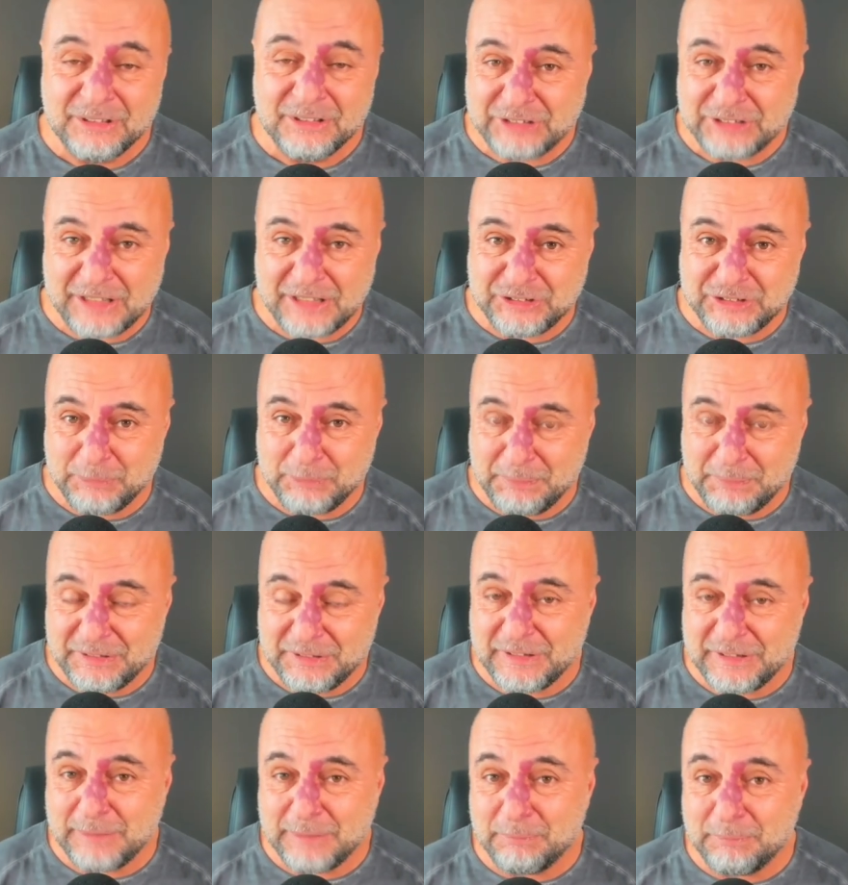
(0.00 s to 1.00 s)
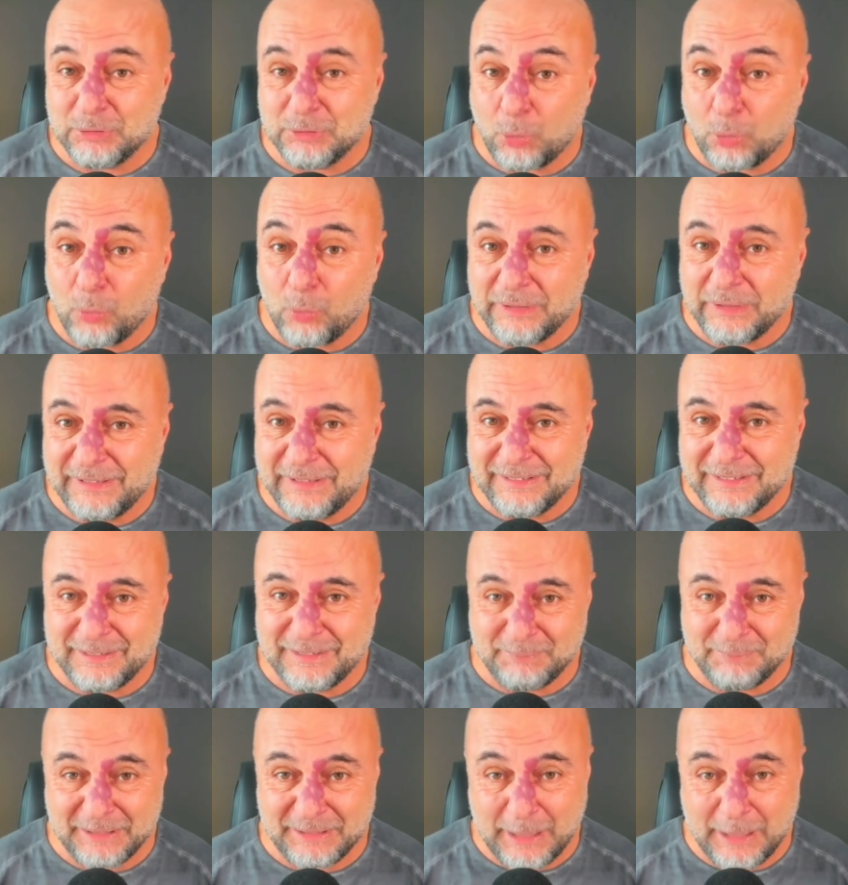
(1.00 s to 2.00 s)
ChatGPT gibi, DALL-E
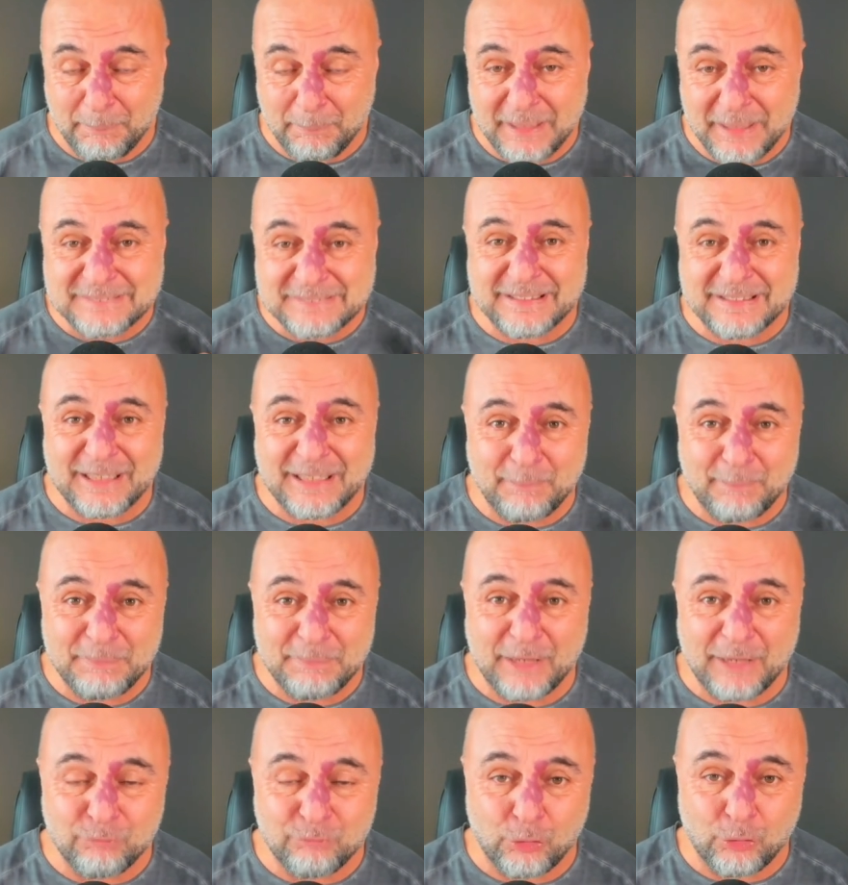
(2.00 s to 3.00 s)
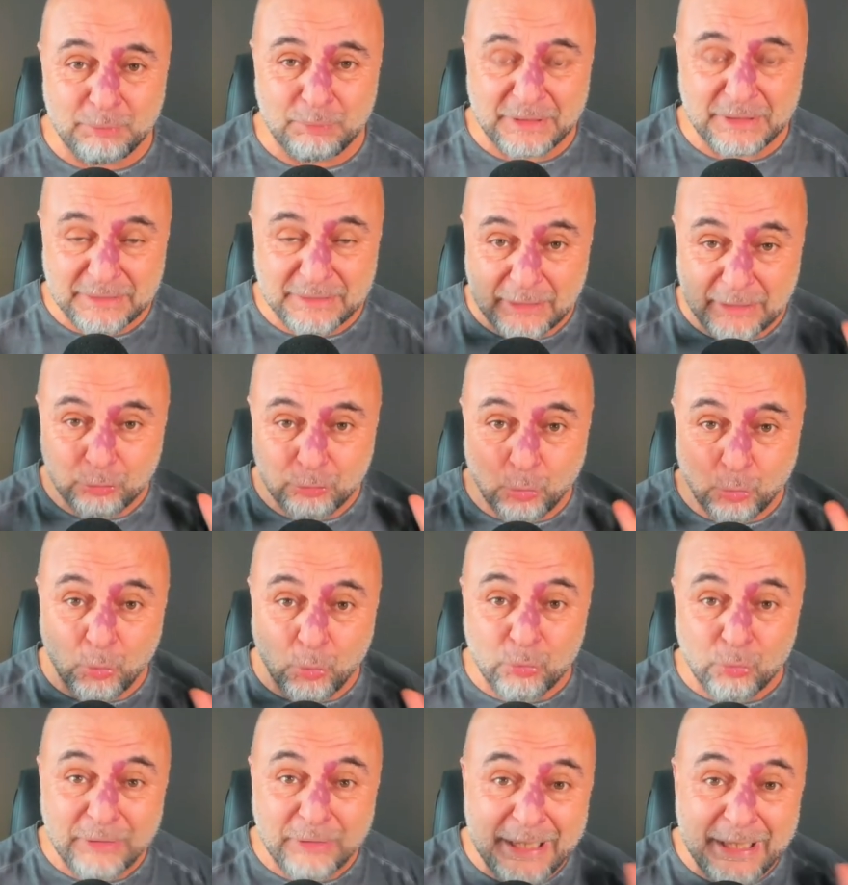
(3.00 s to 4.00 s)
gibi yapay zeka platformlarına
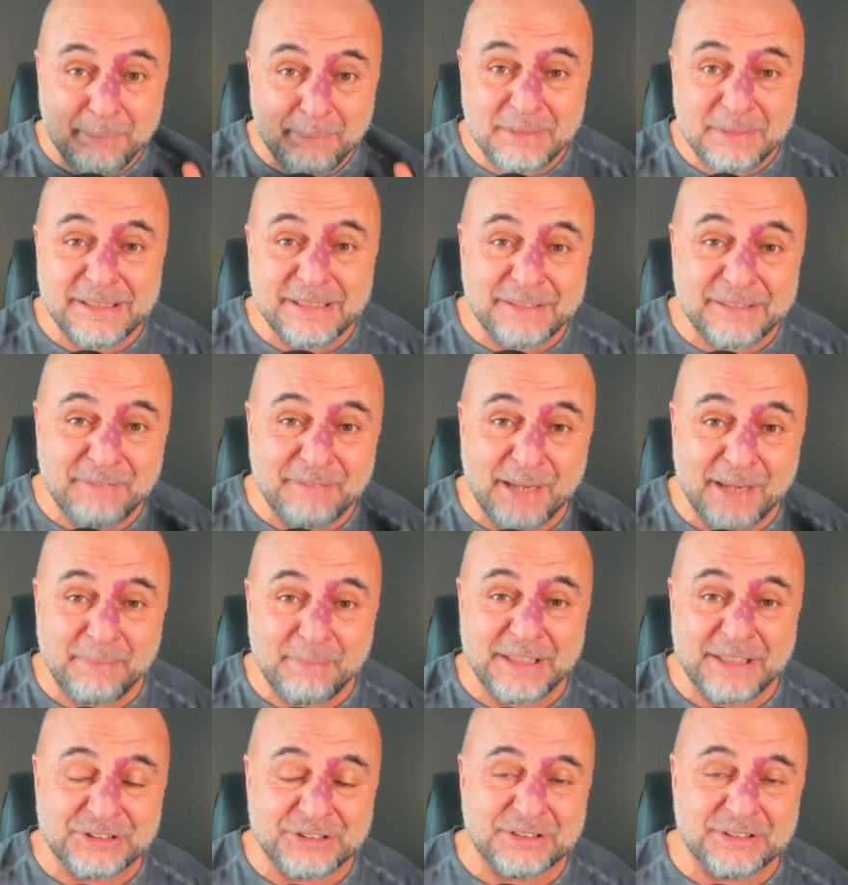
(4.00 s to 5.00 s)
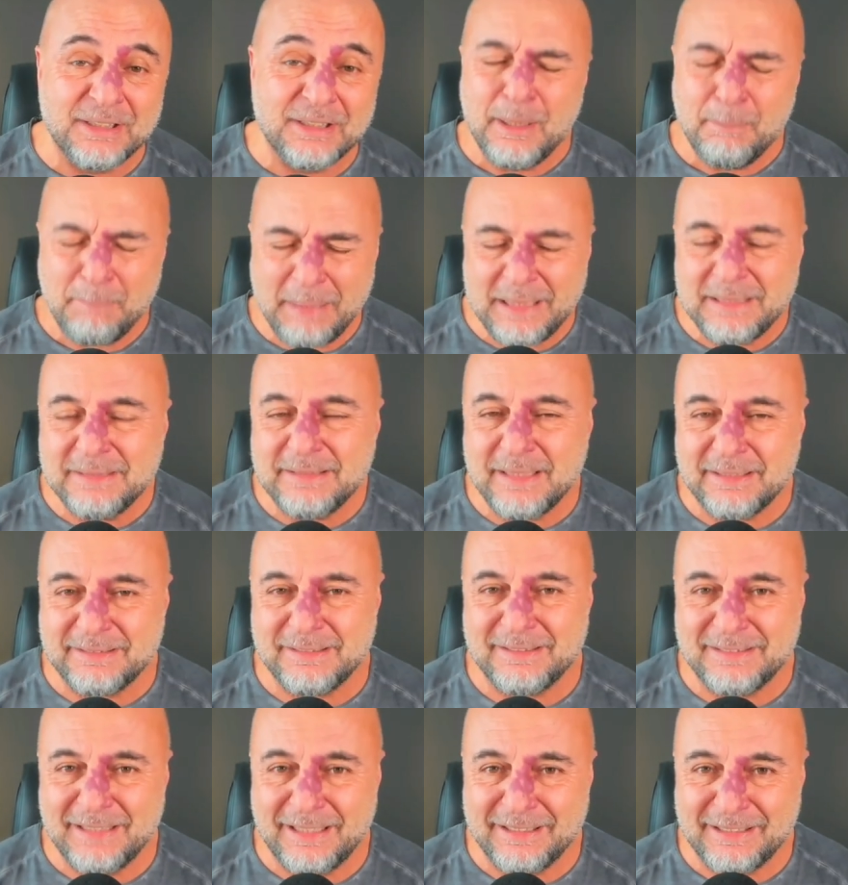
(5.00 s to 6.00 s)
doğru emirleri vermek için belli
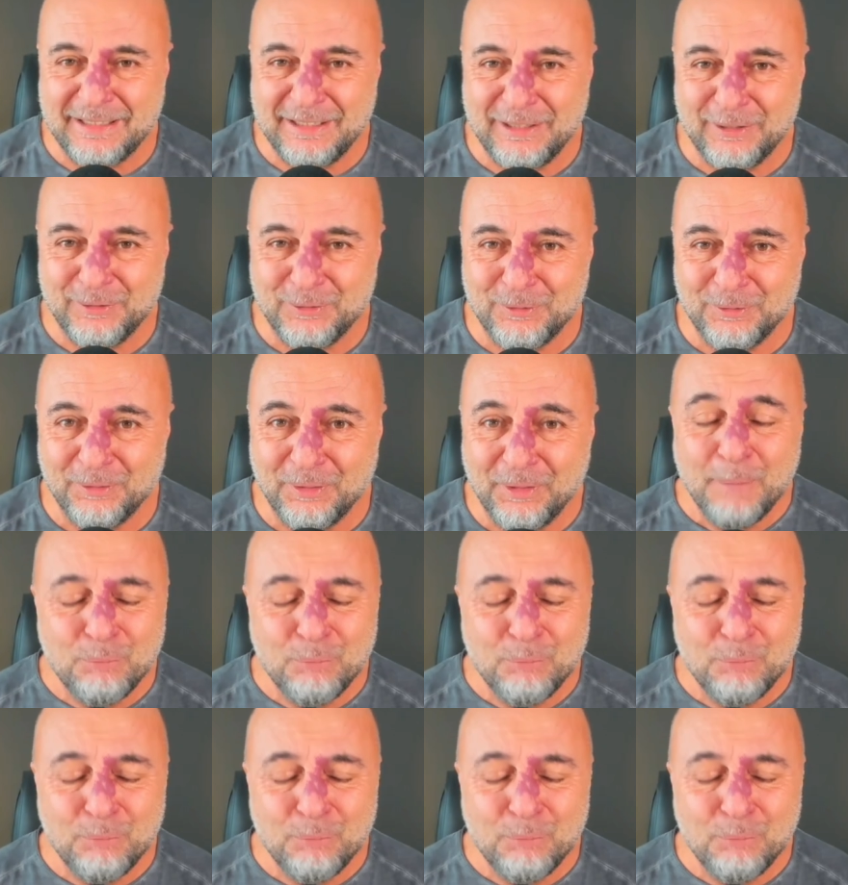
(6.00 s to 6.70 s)
teknikler gerekiyor.